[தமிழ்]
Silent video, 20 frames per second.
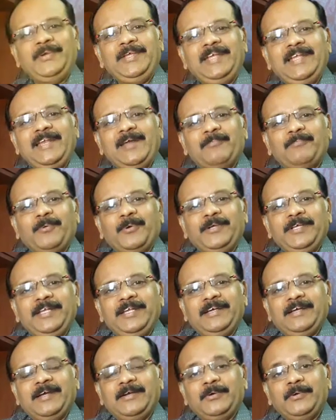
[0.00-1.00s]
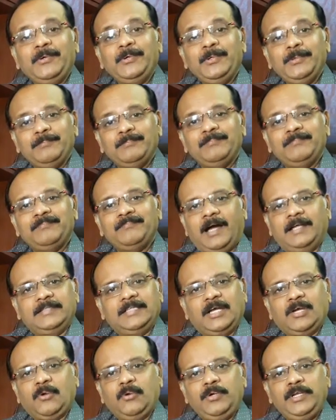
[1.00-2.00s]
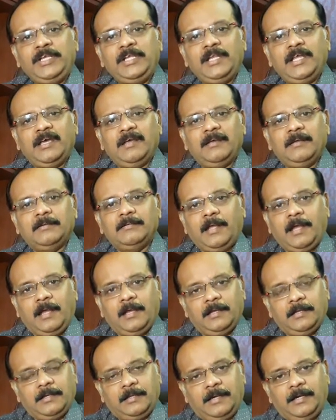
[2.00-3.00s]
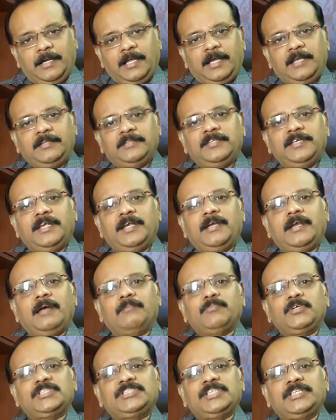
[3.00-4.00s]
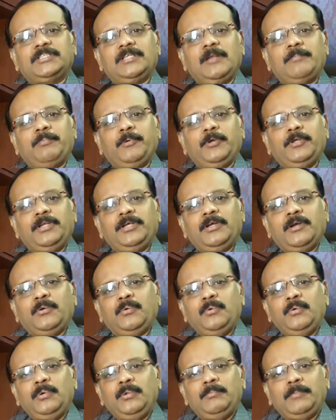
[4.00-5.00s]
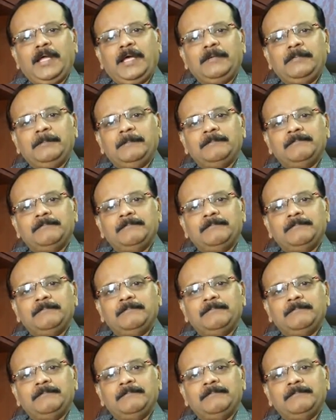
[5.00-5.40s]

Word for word: குழியில் போயிருக்க கூடும் அந்த குழியில் ரெண்டாயிரத்தி ஏழாம் வருஷத்துல போயிருக்க கூடும் நான்